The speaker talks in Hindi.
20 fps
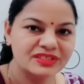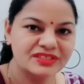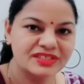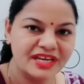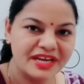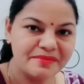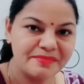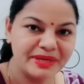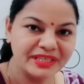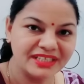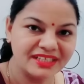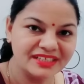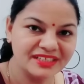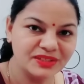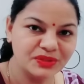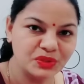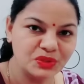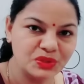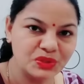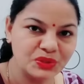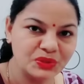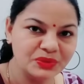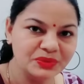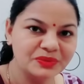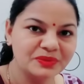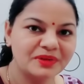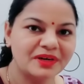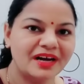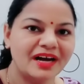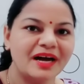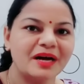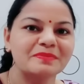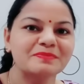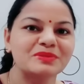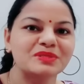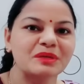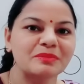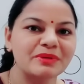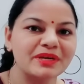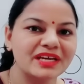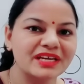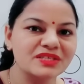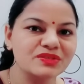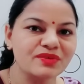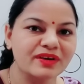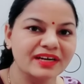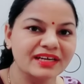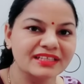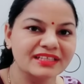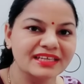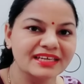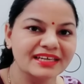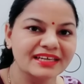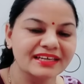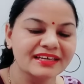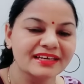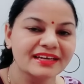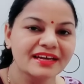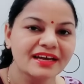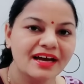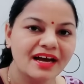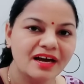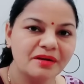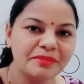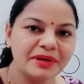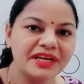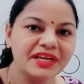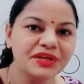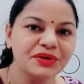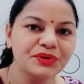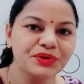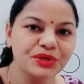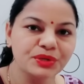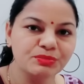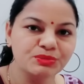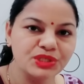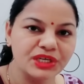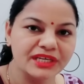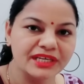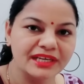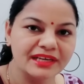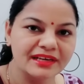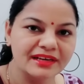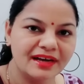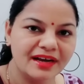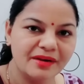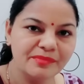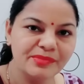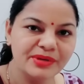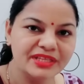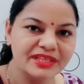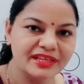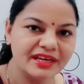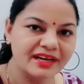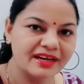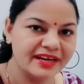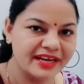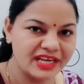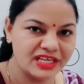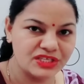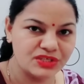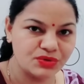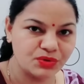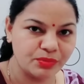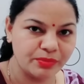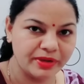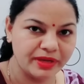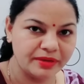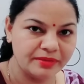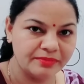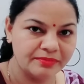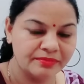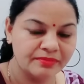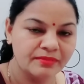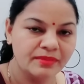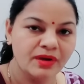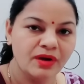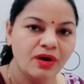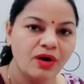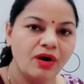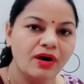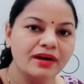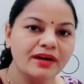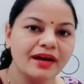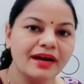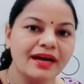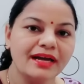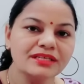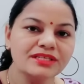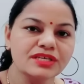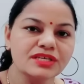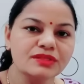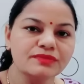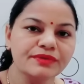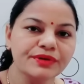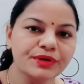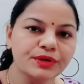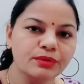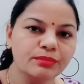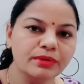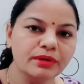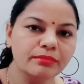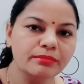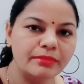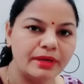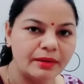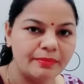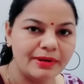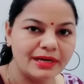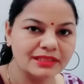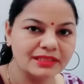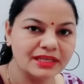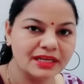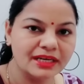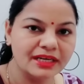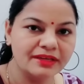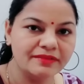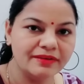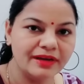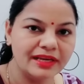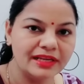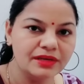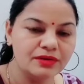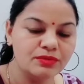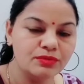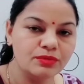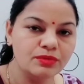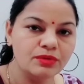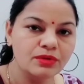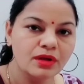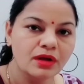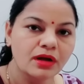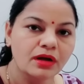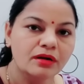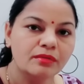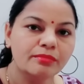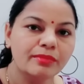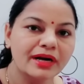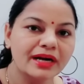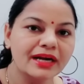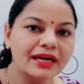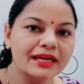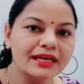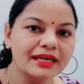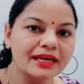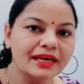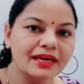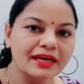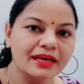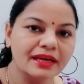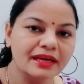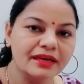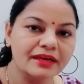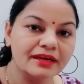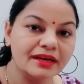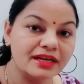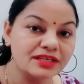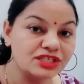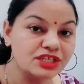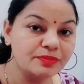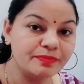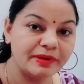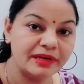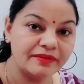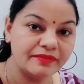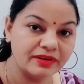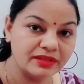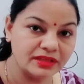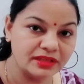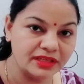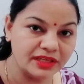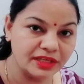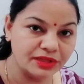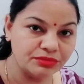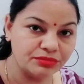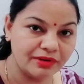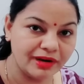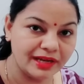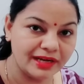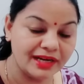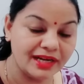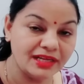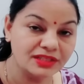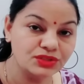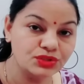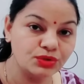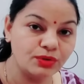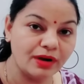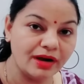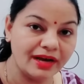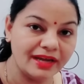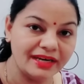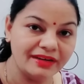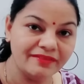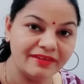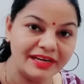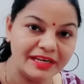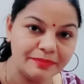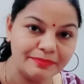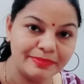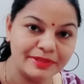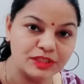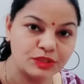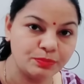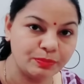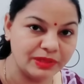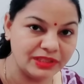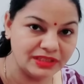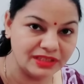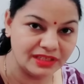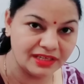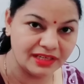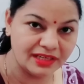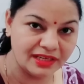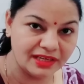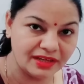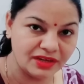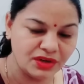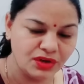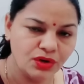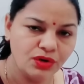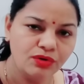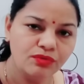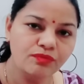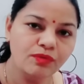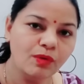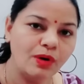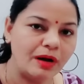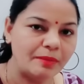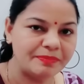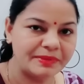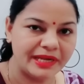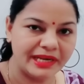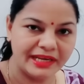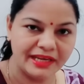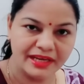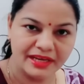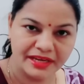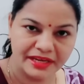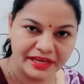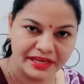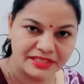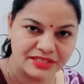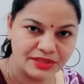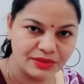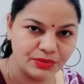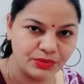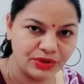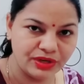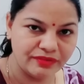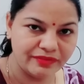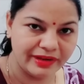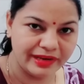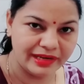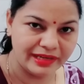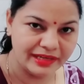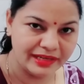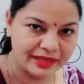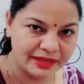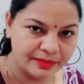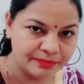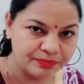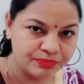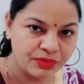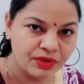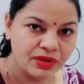जय माता दी दोस्तों आप सभी का स्वागत है हमारे YouTube चैनल अमृता एस्ट्रो में और आज की इस वीडियो में मैं बात करने वाली हूँ मंगल के राशि परिवर्तन के द्वारा जो आने वाले 55 दिन हैं वो आपके लिए कैसे होने वाले हैं